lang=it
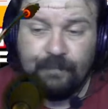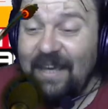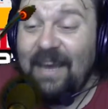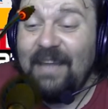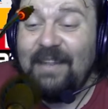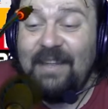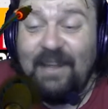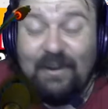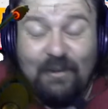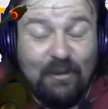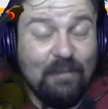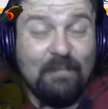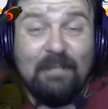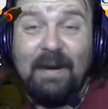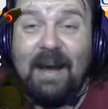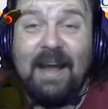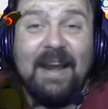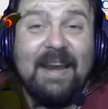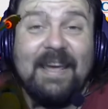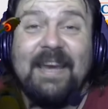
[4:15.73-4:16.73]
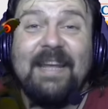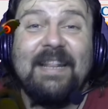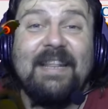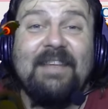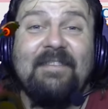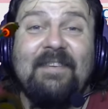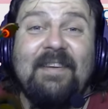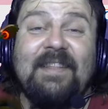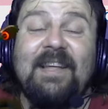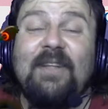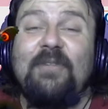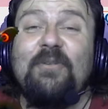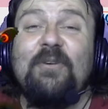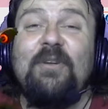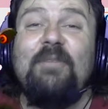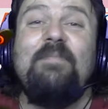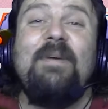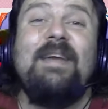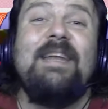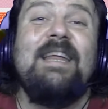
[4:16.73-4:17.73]
Ed è normale che è diventato
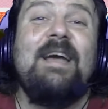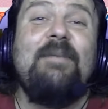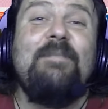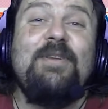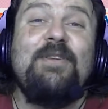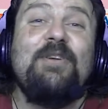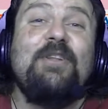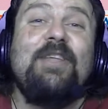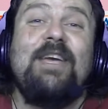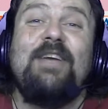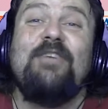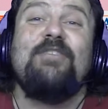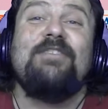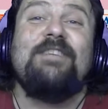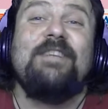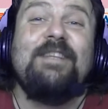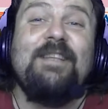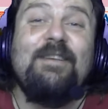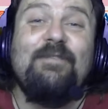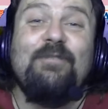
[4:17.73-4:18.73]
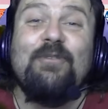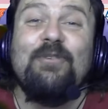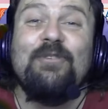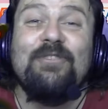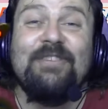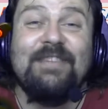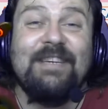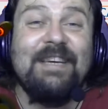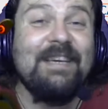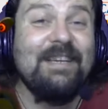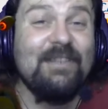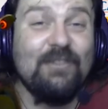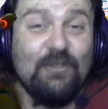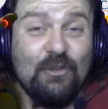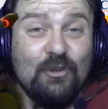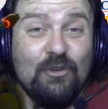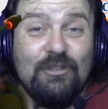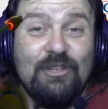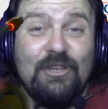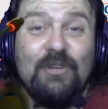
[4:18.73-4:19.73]
il beniamino dei nostri tifosi.
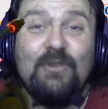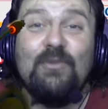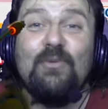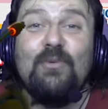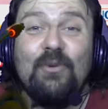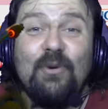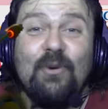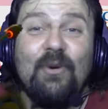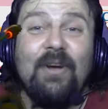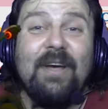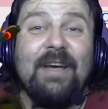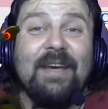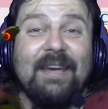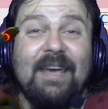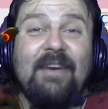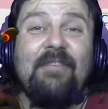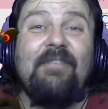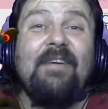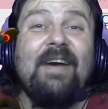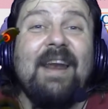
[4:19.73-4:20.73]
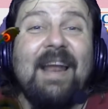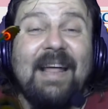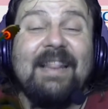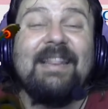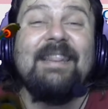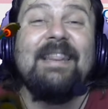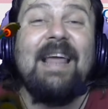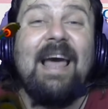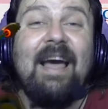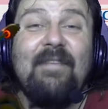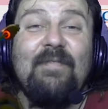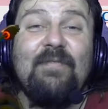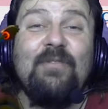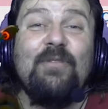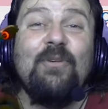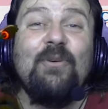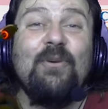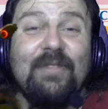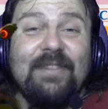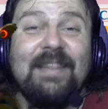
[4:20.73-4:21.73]
Sono sicuro che farà
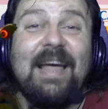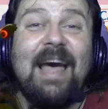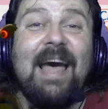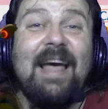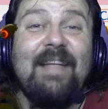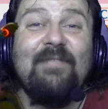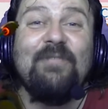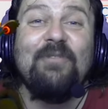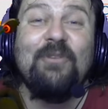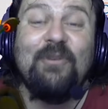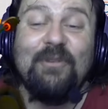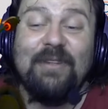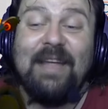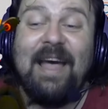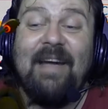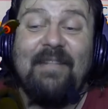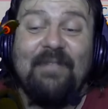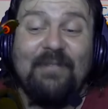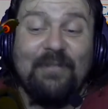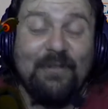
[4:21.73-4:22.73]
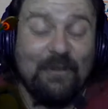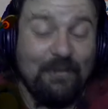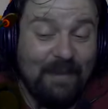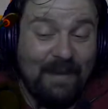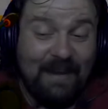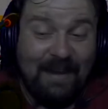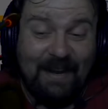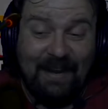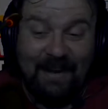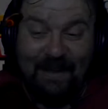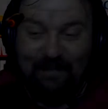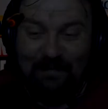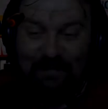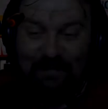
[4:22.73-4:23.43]
tanto, tanto, tanto bene.